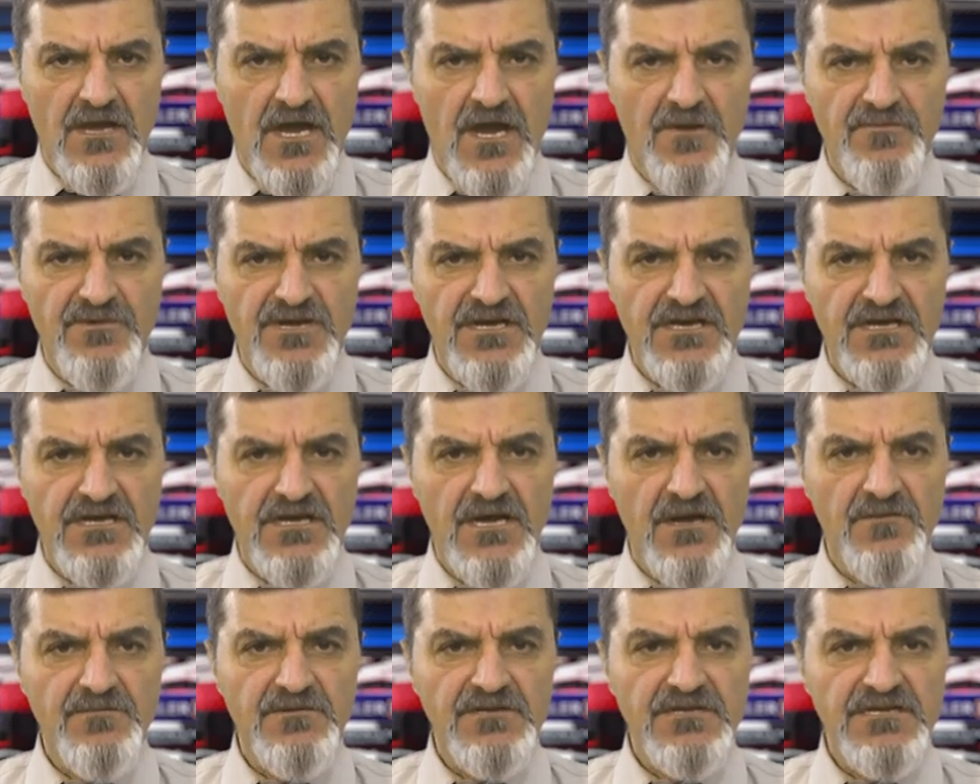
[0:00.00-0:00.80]

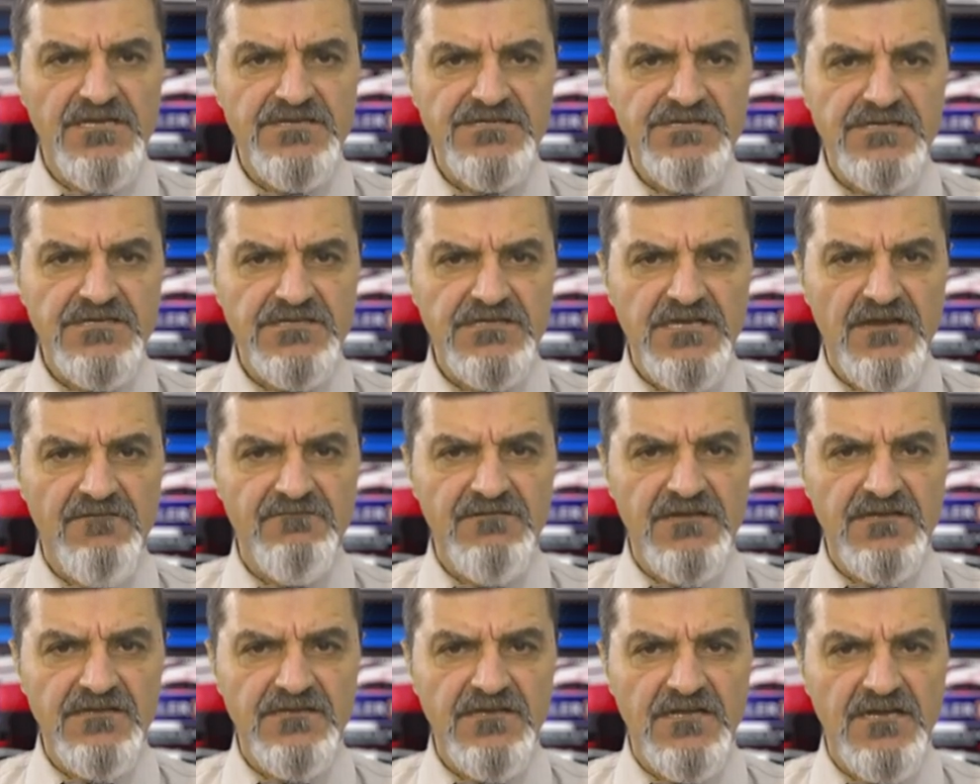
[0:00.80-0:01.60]
Amerika Birleşik
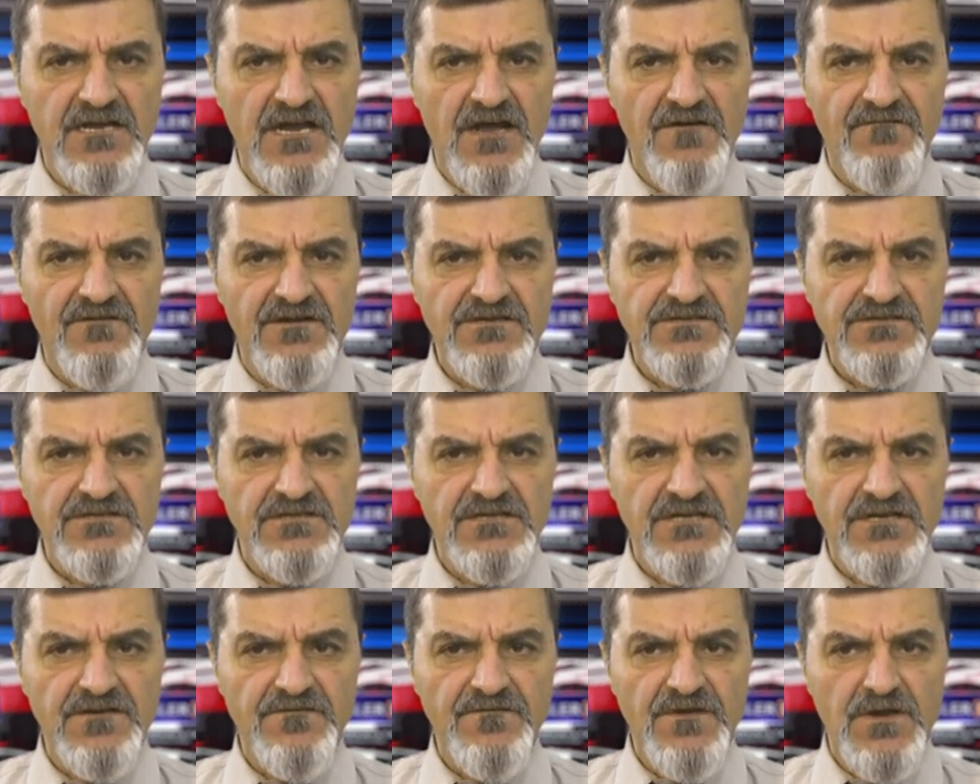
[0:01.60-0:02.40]
Devletleri
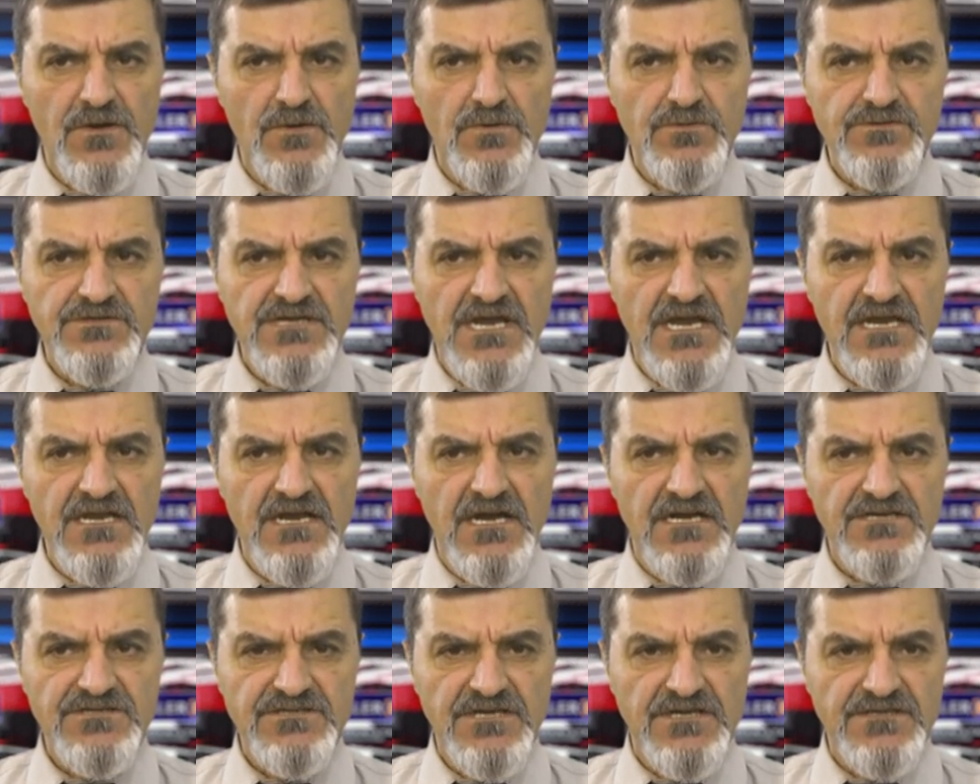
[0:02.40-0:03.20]
Havacılık ve Uzay
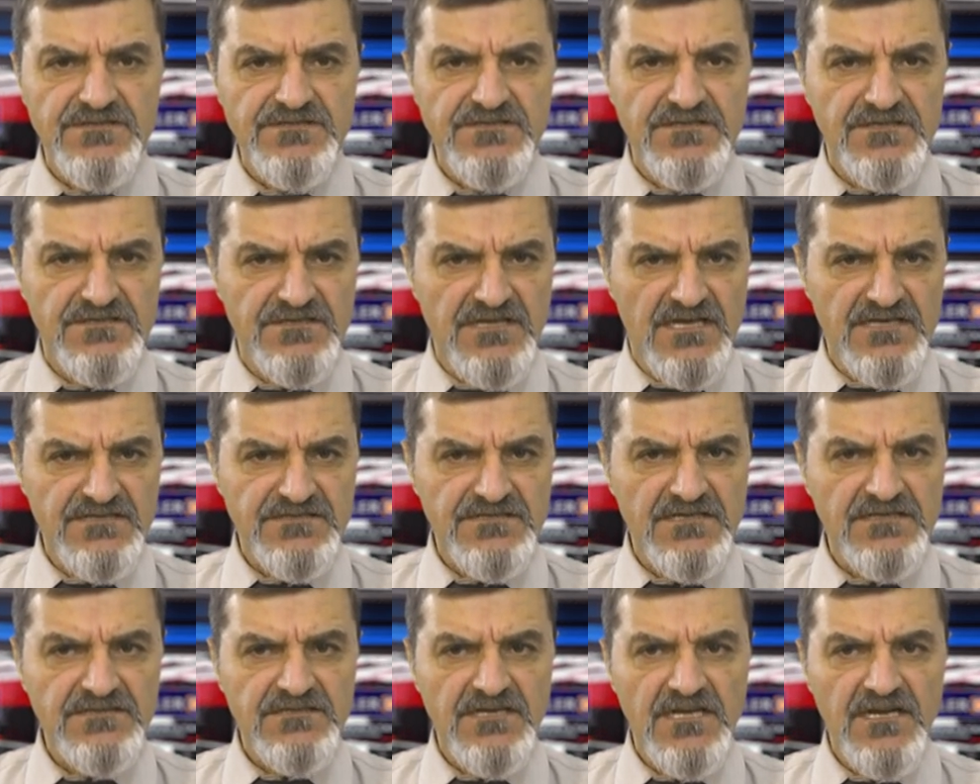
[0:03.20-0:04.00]
Ajansı
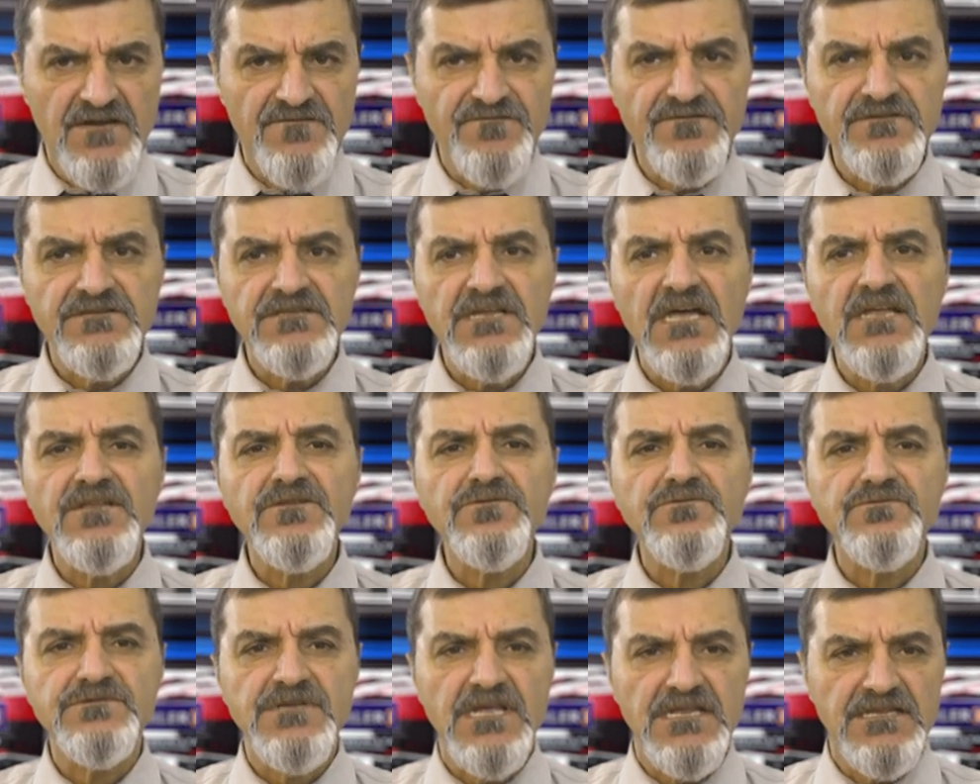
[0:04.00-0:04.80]
NASA
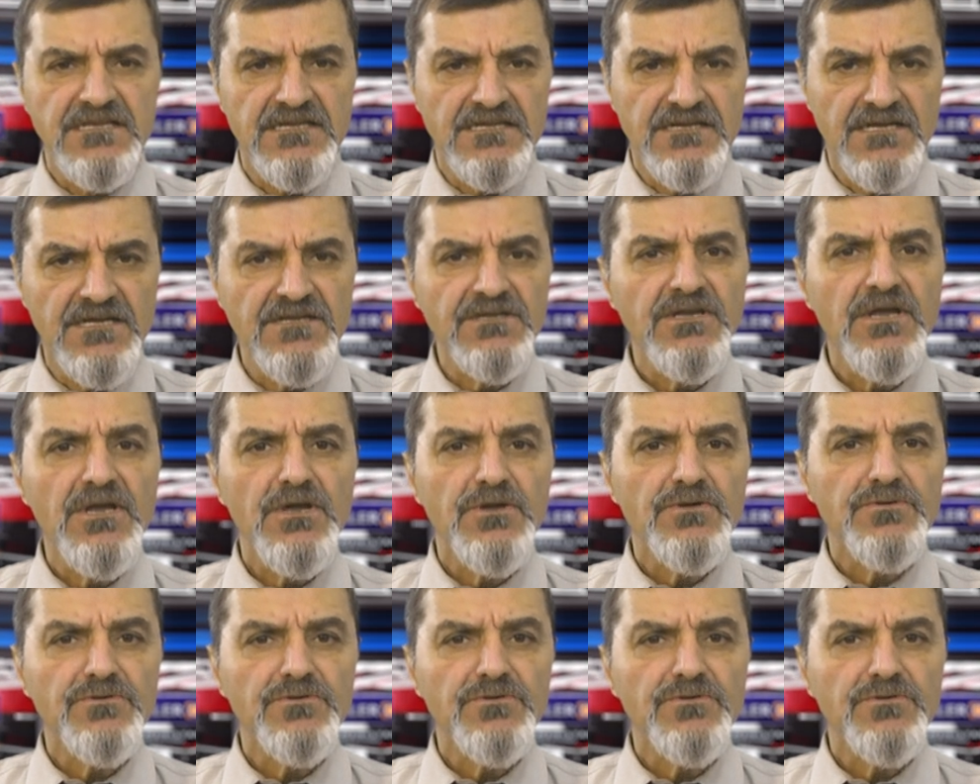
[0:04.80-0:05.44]
tarafından düzenlenen